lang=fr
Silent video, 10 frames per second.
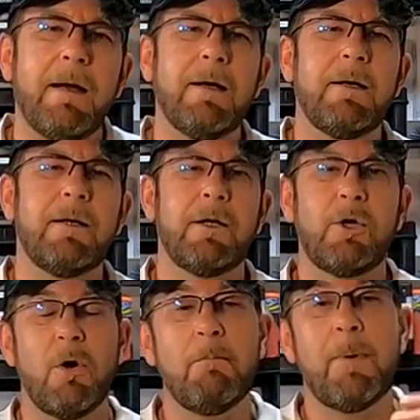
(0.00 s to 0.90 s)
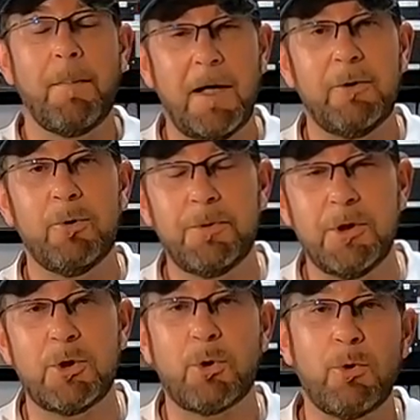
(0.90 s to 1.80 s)
euh, comme pas mal de
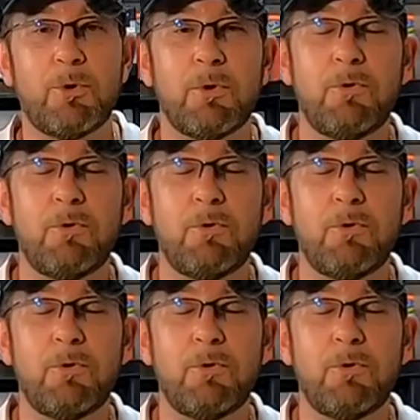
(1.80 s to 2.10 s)
petites choses.